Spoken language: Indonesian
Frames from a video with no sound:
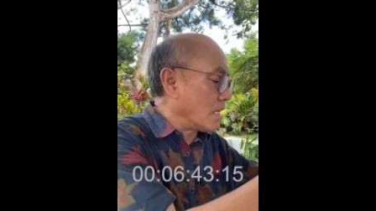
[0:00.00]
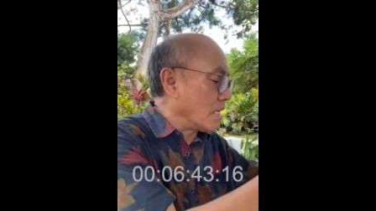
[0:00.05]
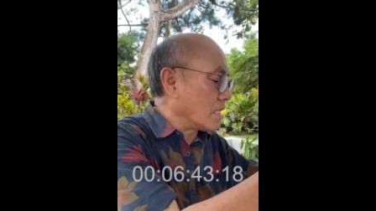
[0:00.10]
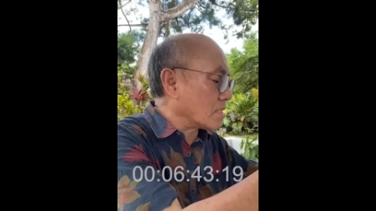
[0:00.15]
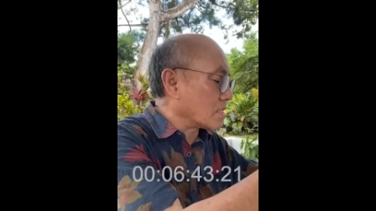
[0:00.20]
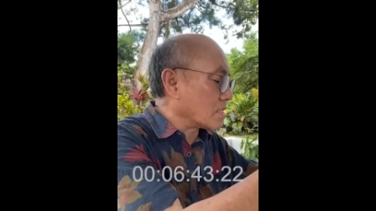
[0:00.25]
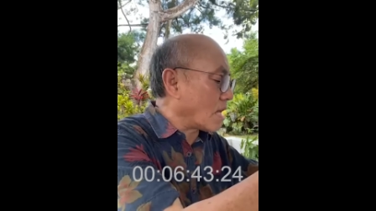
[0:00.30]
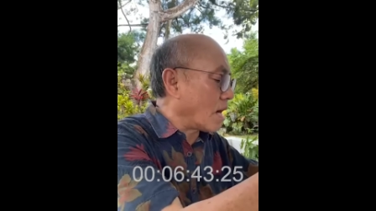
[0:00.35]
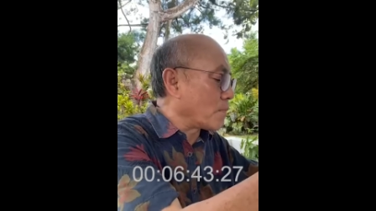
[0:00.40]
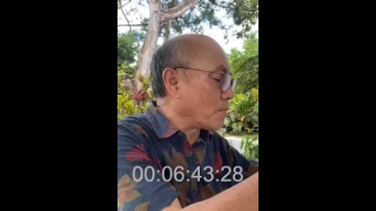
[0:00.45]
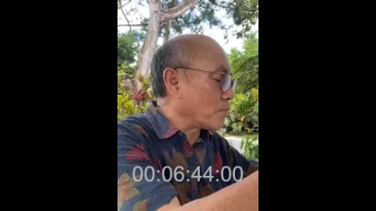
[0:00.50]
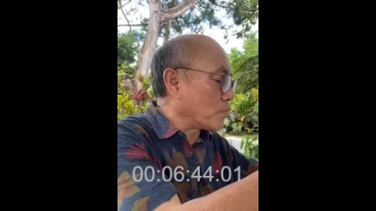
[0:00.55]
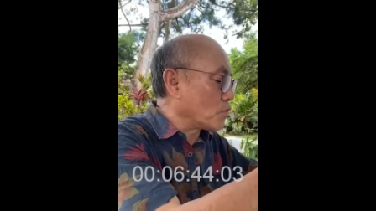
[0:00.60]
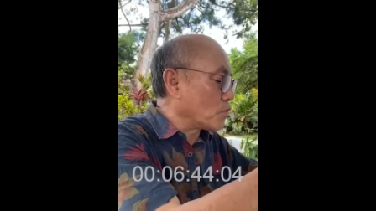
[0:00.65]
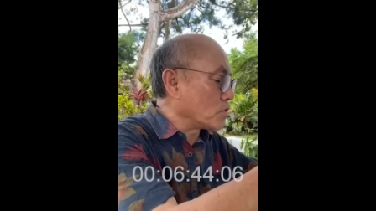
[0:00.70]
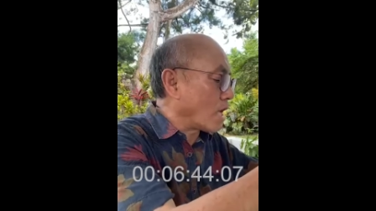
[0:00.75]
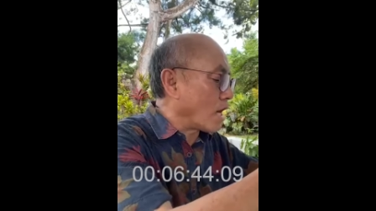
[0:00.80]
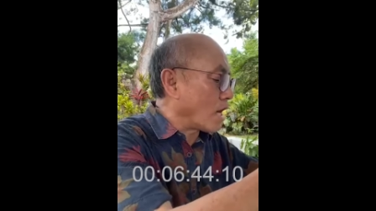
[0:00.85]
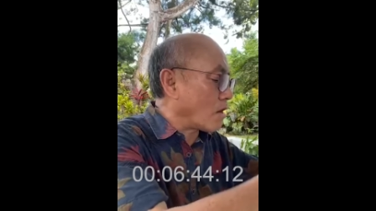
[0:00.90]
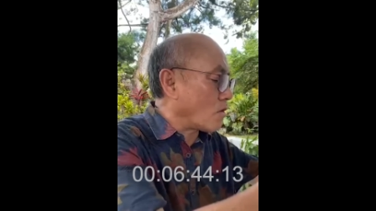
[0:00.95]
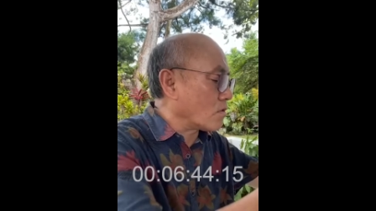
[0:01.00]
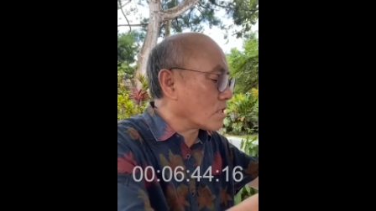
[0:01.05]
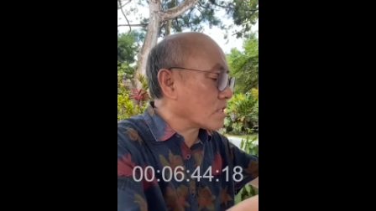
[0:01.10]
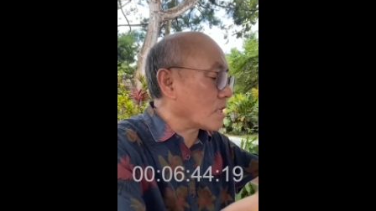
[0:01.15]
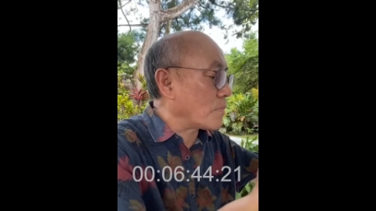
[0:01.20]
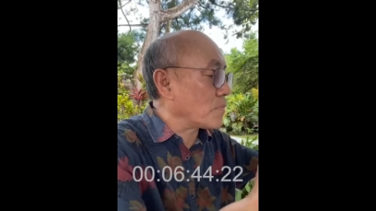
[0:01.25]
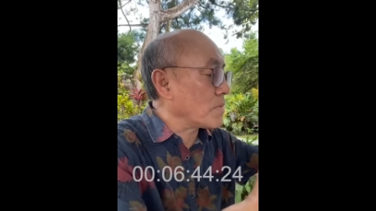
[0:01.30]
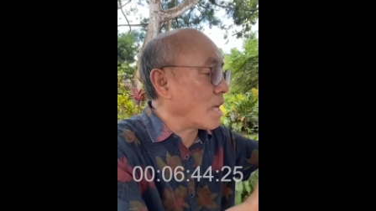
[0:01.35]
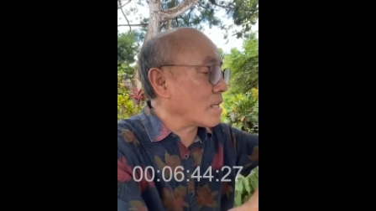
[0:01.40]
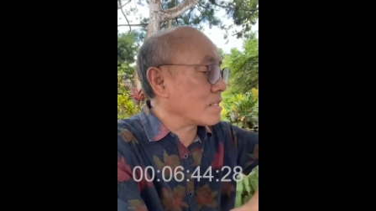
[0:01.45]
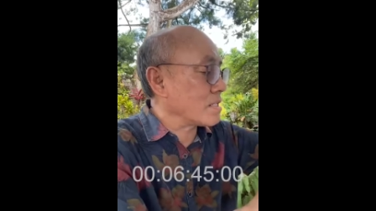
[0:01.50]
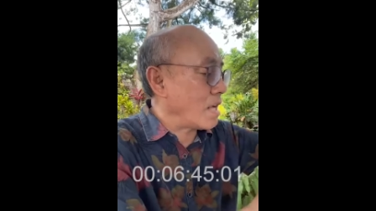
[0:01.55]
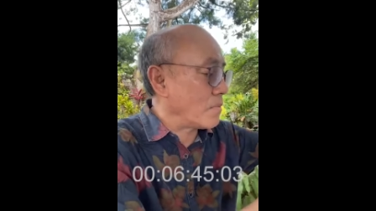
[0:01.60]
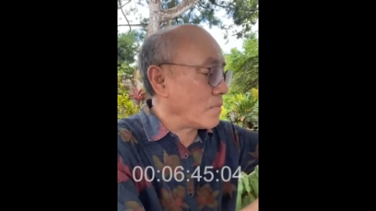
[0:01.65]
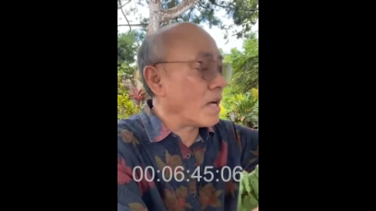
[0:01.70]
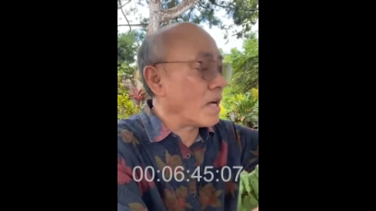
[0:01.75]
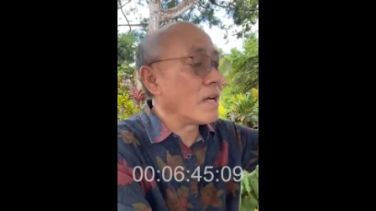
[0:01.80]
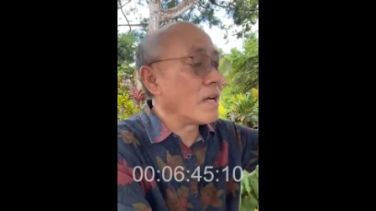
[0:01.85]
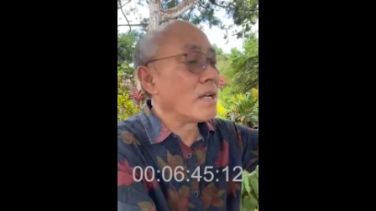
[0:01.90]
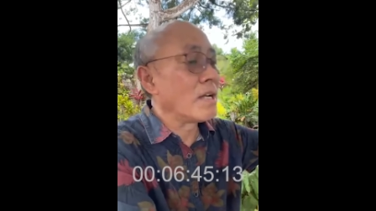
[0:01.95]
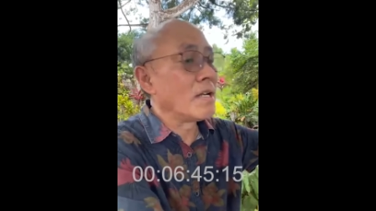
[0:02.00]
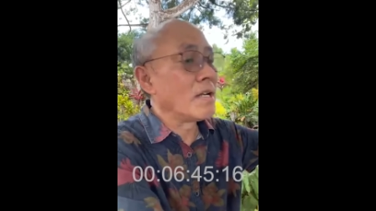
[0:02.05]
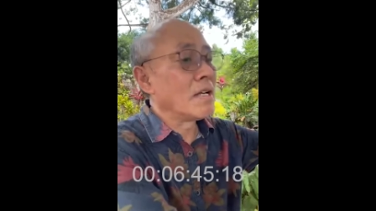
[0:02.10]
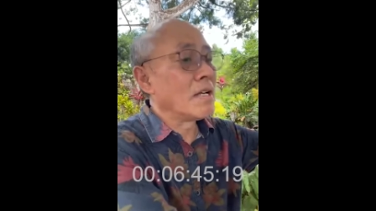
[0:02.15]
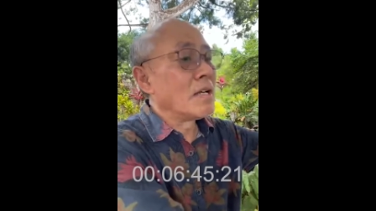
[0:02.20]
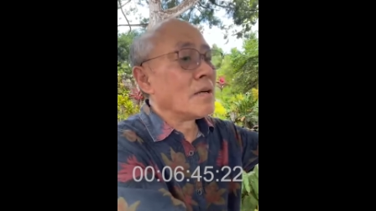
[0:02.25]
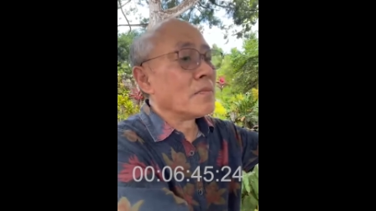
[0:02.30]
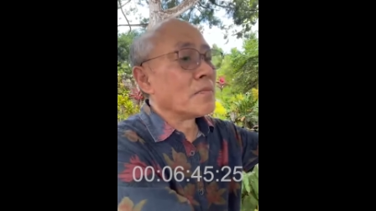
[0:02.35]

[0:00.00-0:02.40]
kita punya konsep yang sama